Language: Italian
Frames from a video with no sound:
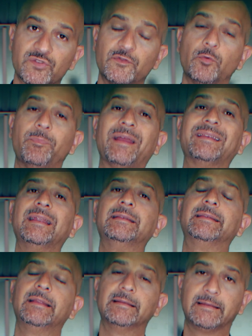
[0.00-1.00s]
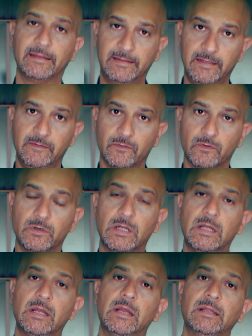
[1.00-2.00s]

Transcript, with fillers: sviluppai nel tentativo